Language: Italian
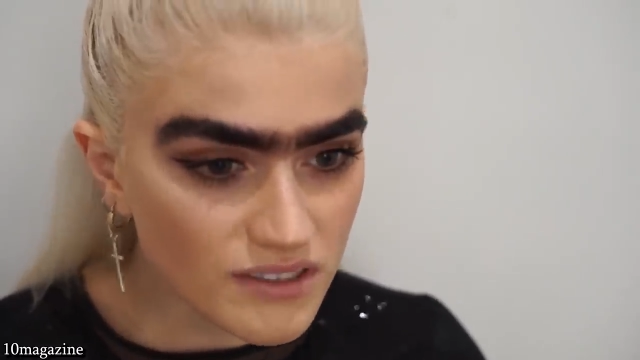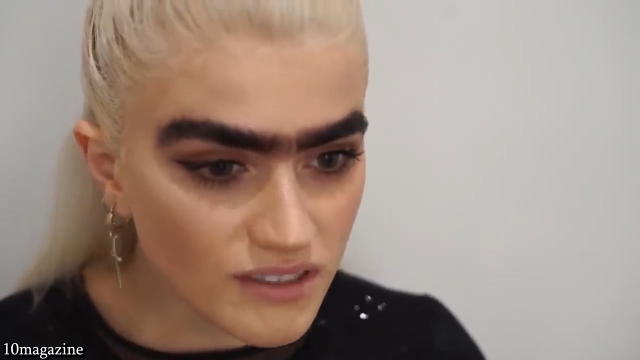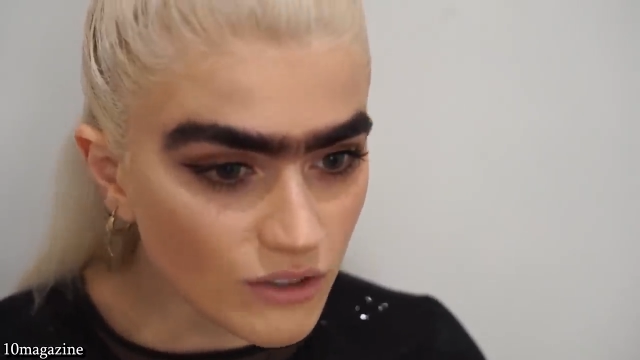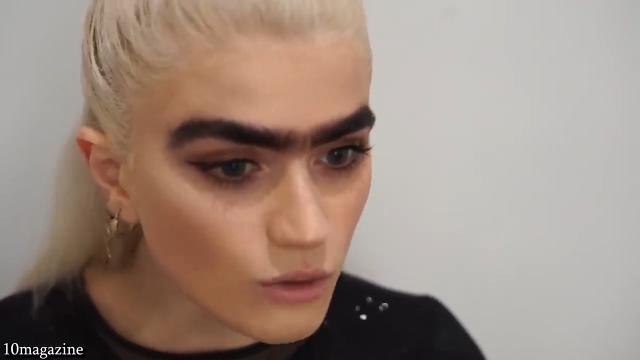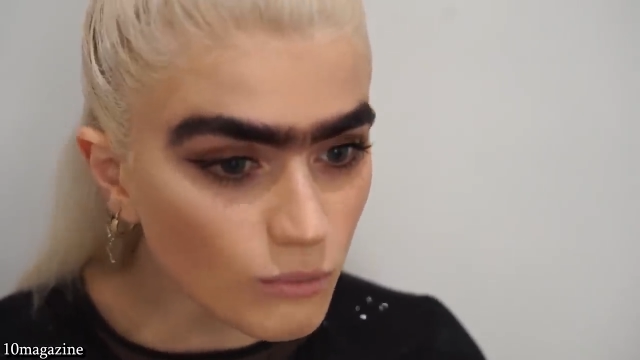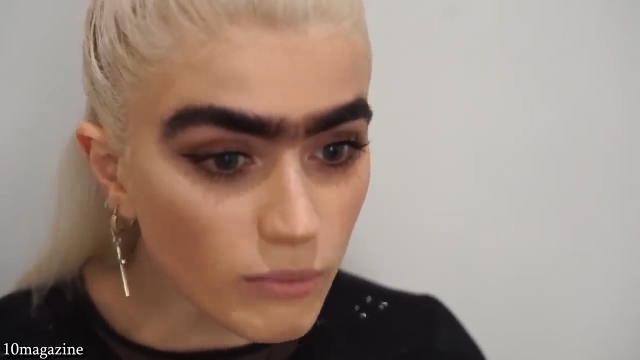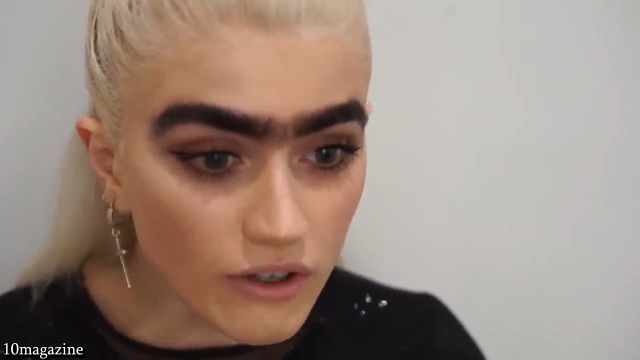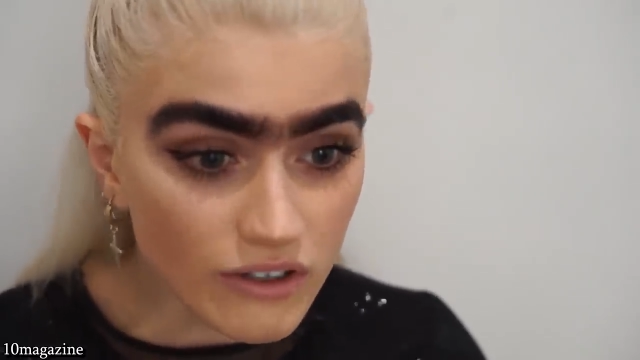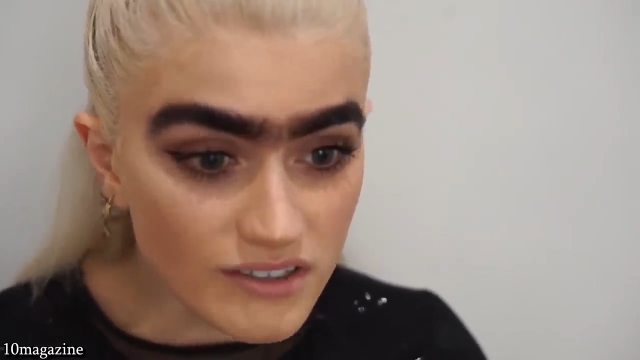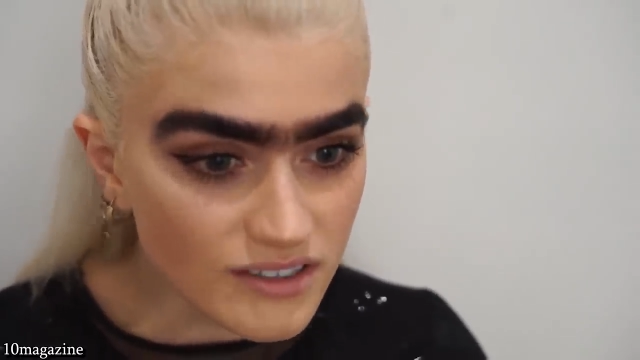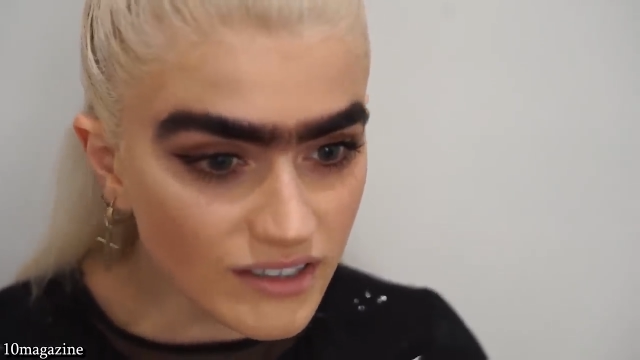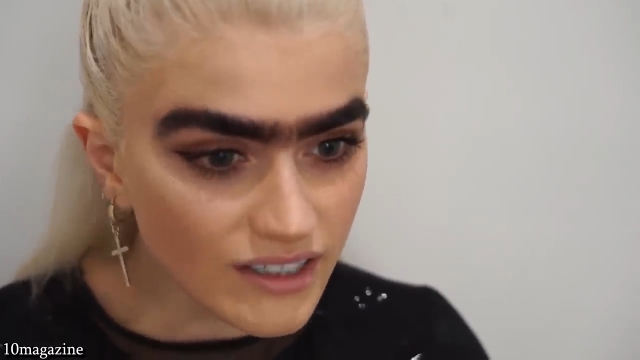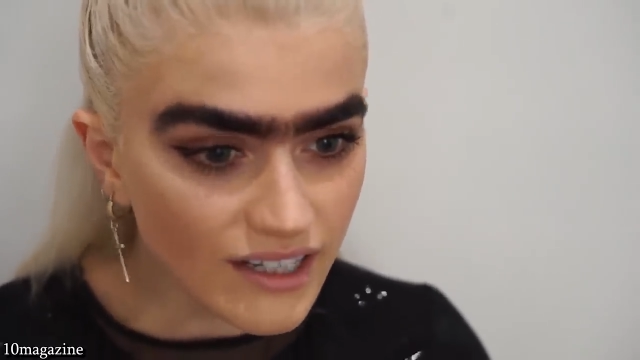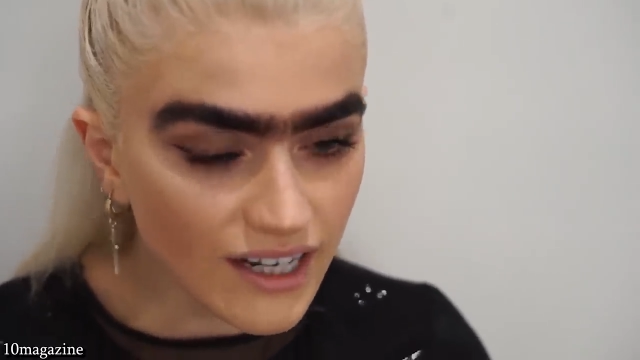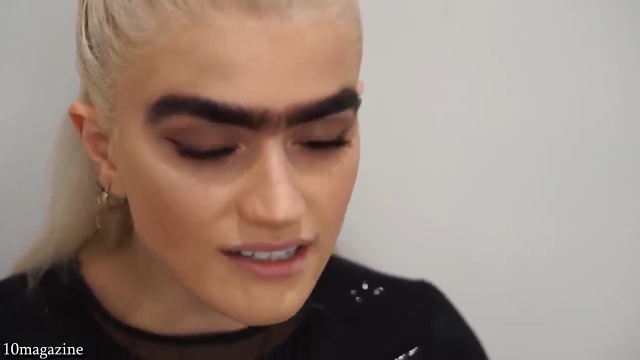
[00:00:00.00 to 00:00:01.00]
forza
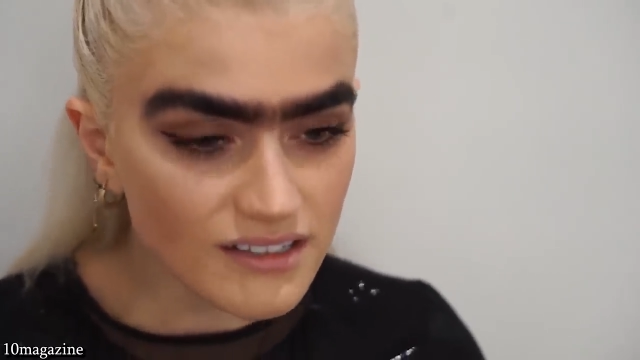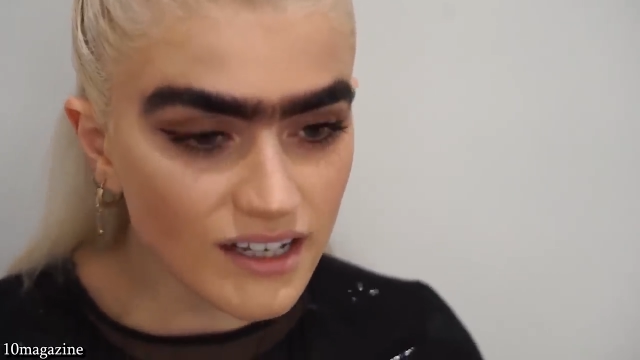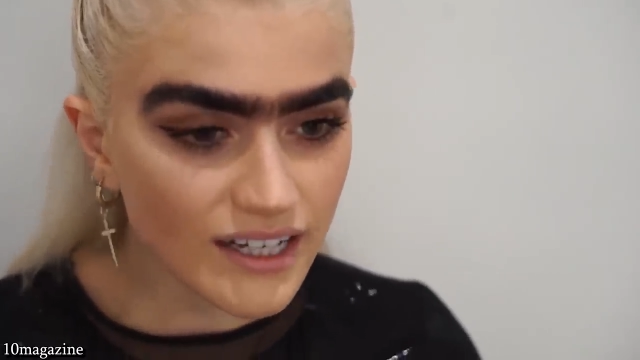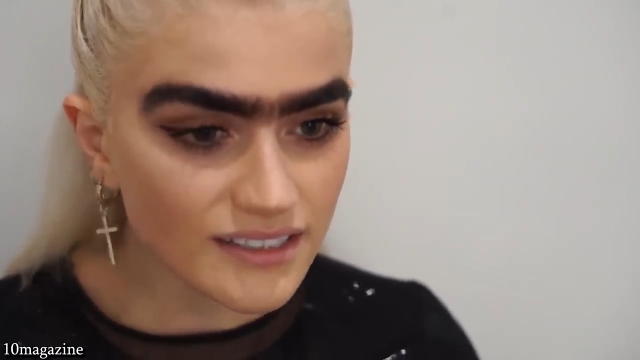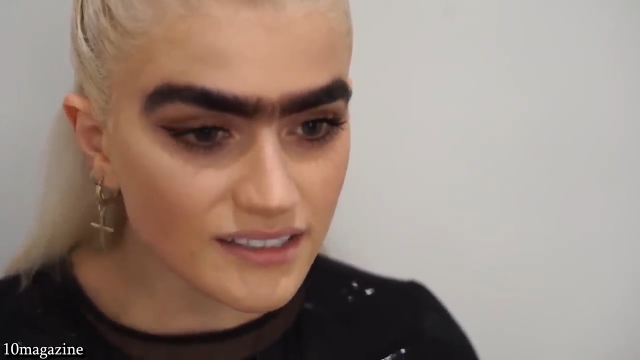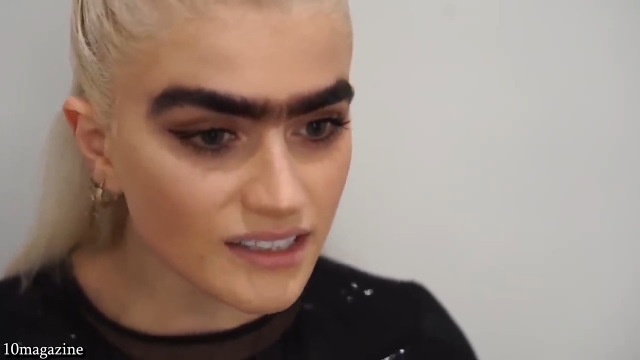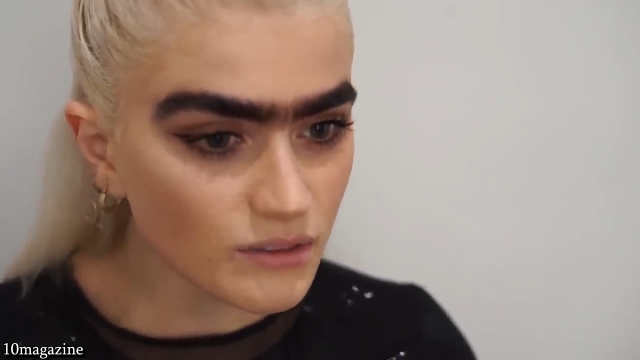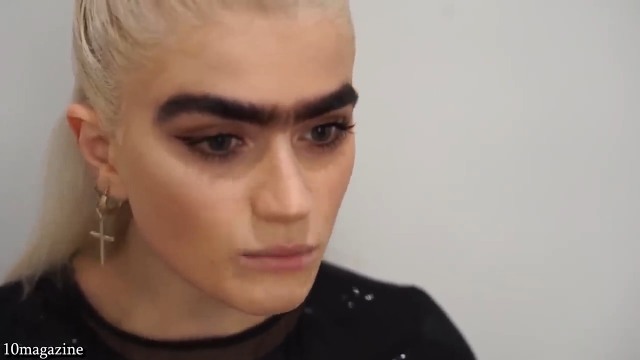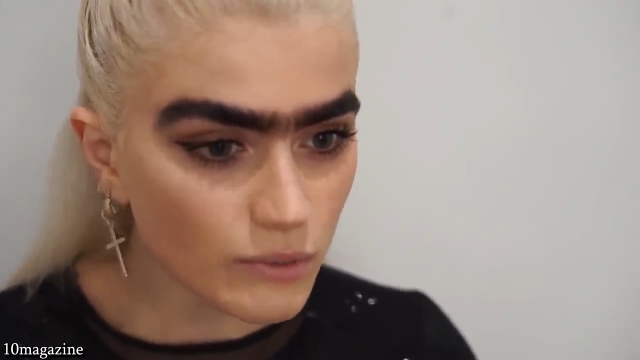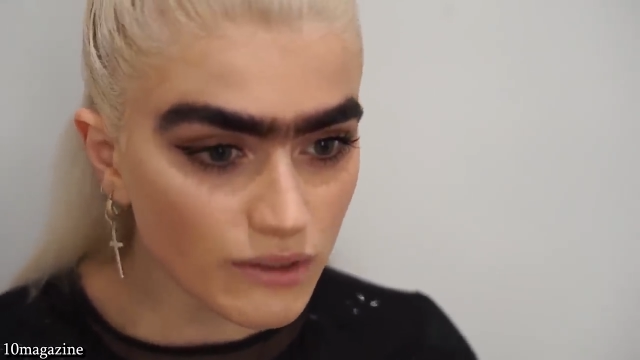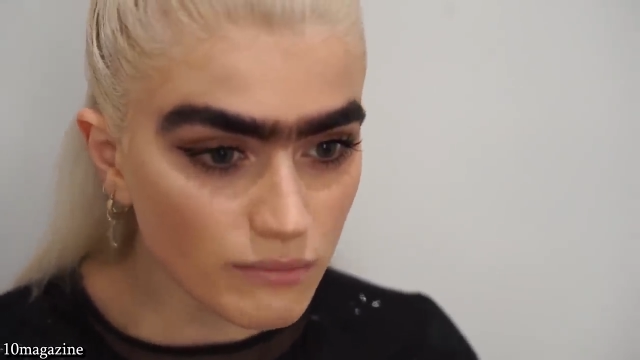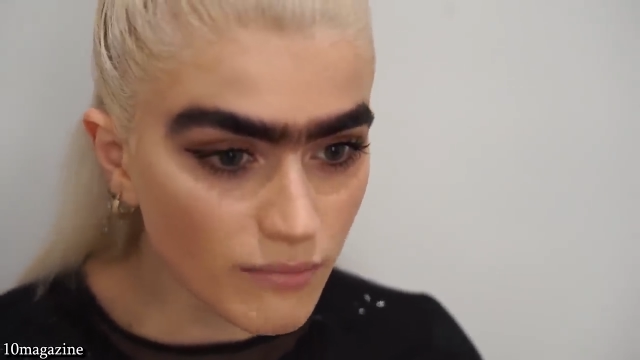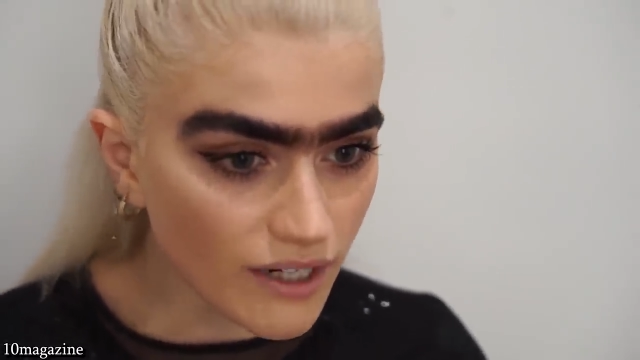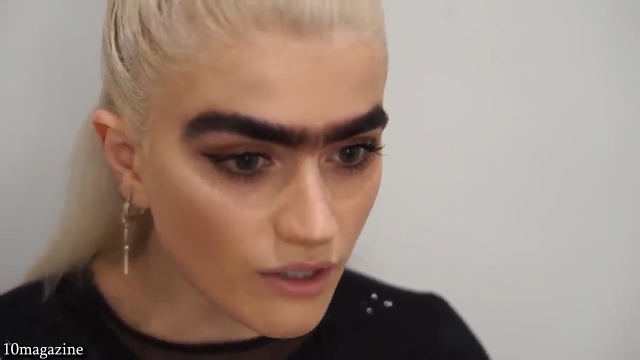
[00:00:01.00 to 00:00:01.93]
seguire uno stereotipo di